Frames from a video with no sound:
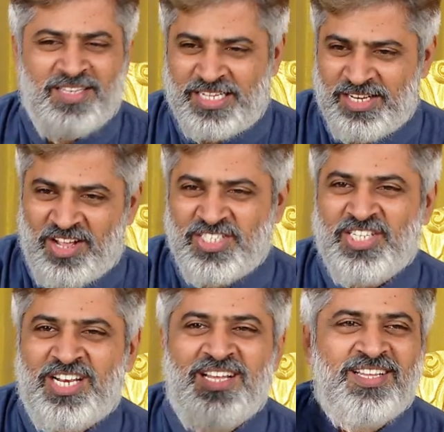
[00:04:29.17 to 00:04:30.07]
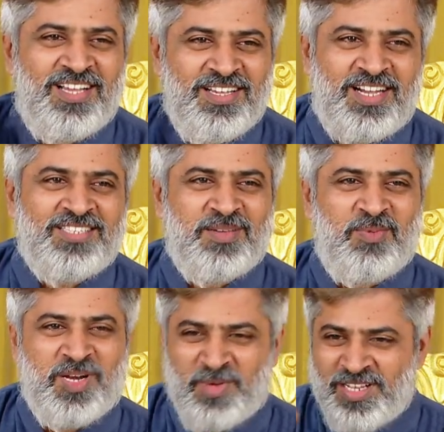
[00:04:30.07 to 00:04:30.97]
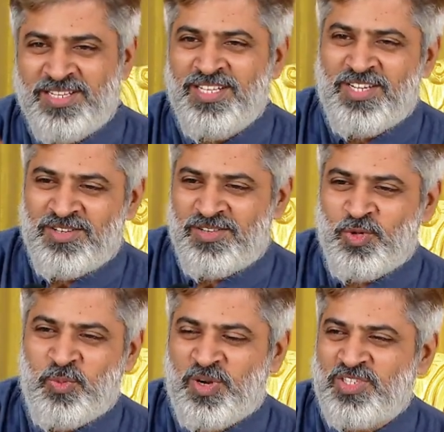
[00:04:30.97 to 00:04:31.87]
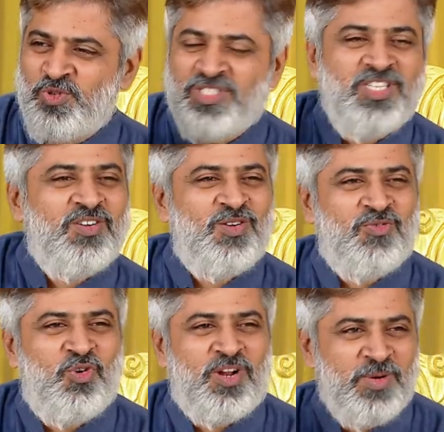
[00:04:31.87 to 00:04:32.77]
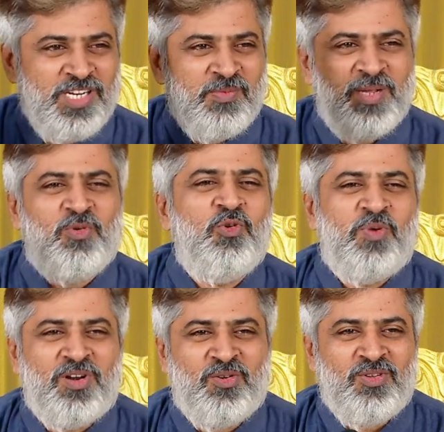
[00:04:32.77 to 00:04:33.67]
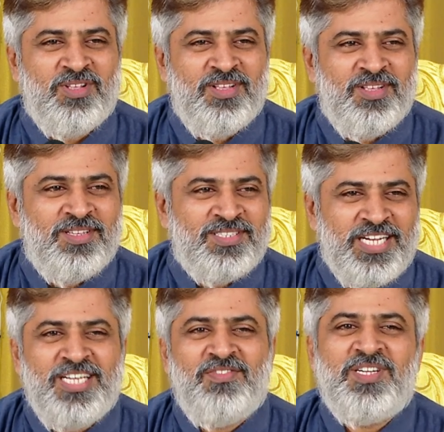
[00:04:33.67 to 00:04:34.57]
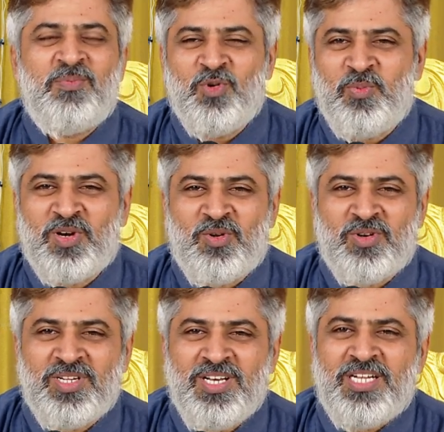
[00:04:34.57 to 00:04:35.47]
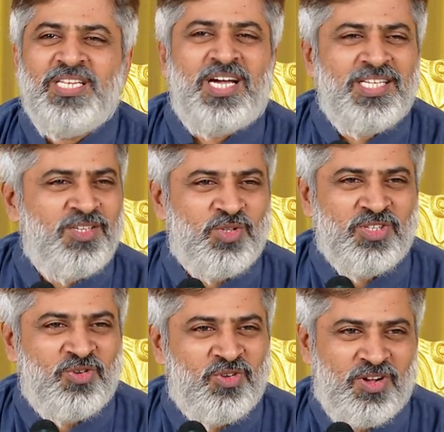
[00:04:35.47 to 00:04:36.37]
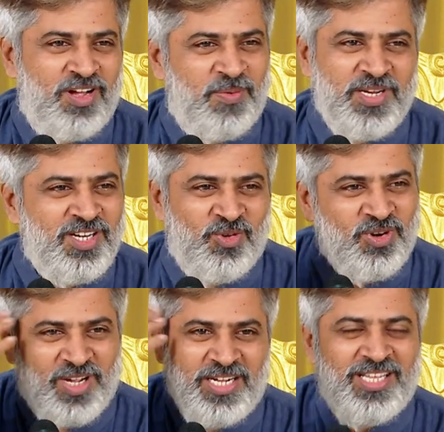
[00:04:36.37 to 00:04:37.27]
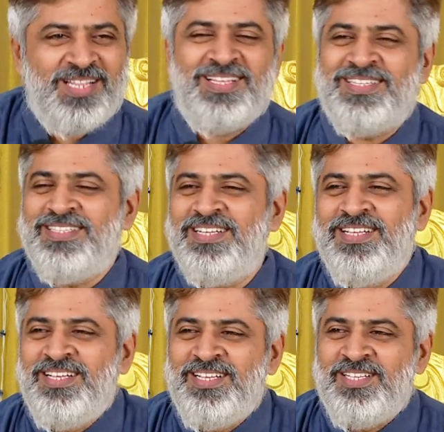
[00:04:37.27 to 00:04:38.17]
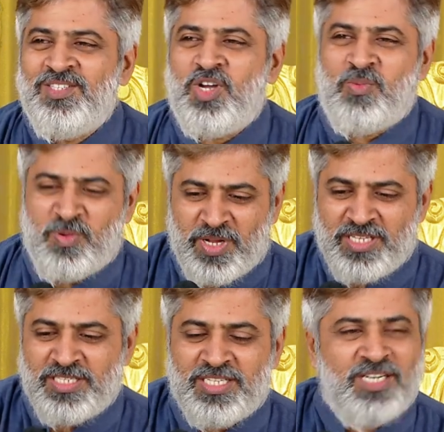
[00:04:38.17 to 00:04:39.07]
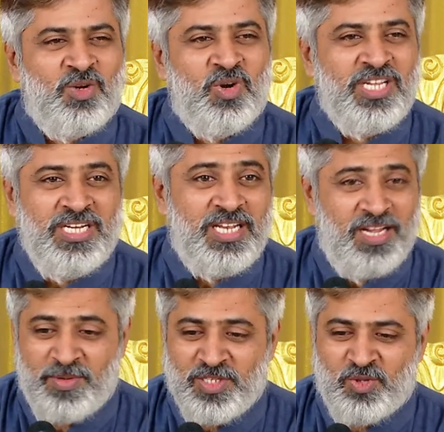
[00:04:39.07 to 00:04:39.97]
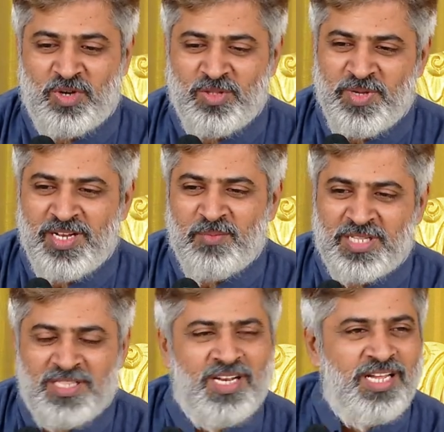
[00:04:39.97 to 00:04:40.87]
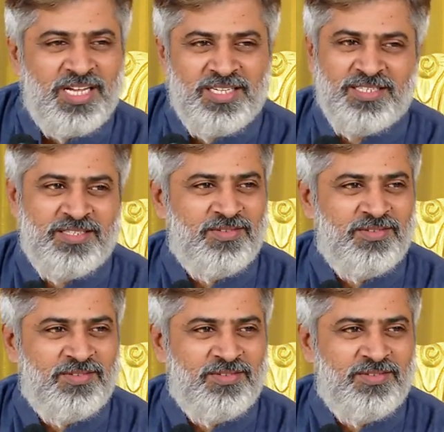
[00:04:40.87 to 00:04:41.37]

எனக்கு லாஜிக்கலாக அக்செப்ட் பண்ண மாதிரி டூ ப்ளஸ் டூ இஸ் ஈக்குவல் டு ஃபோர் அப்படின்ற மாதிரி ப்ரூவ் பண்ணோம் சயின்டிஃபிக்காக ப்ரூவ் பண்ணோம் இல்லாட்டி நான் எதுக்கு ஒத்துக்கணும் அப்படின்ற ஒரு ஐடியாவில் தான் இருந்தேன் ஸோ அப்போ மனசு கண்ட்ரோலில் இல்லை அப்படின்னு சொன்னதுமே நான் மற்றதெல்லாம் எனக்கு